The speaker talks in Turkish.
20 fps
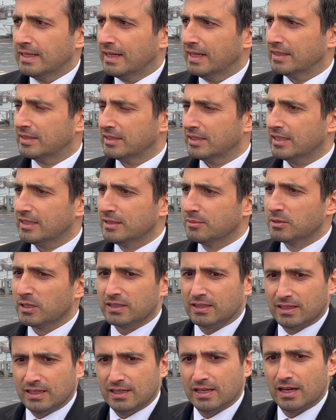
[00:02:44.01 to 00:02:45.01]
hatırladığım
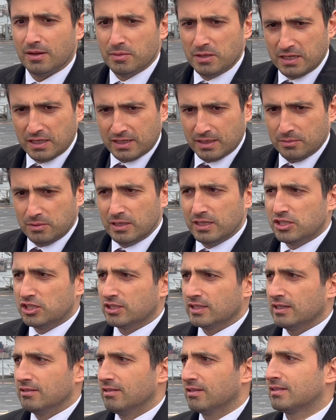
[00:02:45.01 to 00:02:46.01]
kadarıyla Amerika
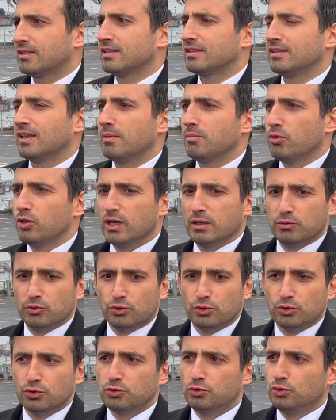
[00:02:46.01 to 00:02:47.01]
Birleşik Devletleri'nden böyle bir
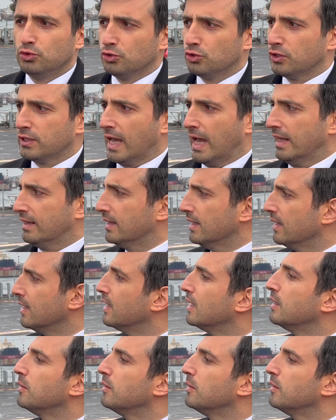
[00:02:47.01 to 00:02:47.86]
duyuru geldi.